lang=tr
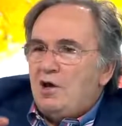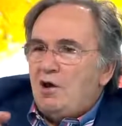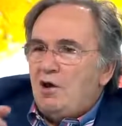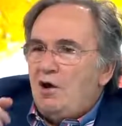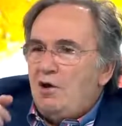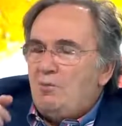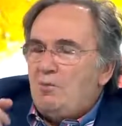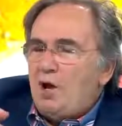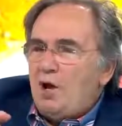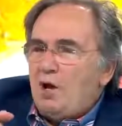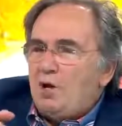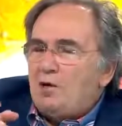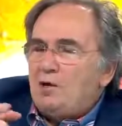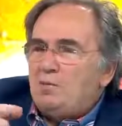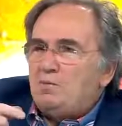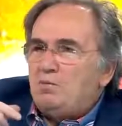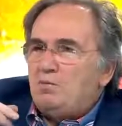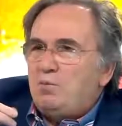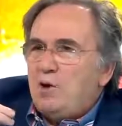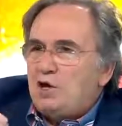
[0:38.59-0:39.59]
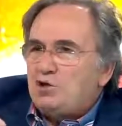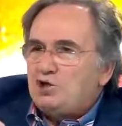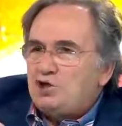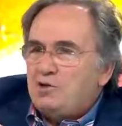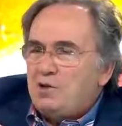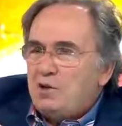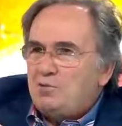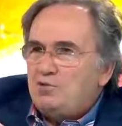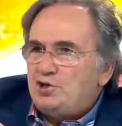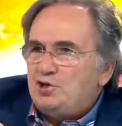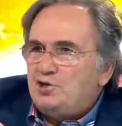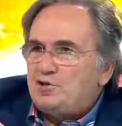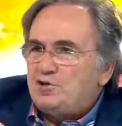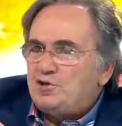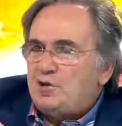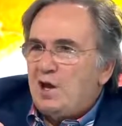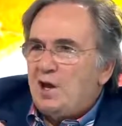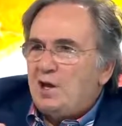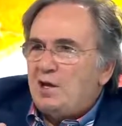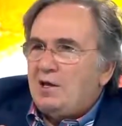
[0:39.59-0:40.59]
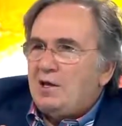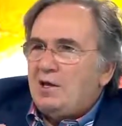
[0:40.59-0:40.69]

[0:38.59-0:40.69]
Ama başlamışsa,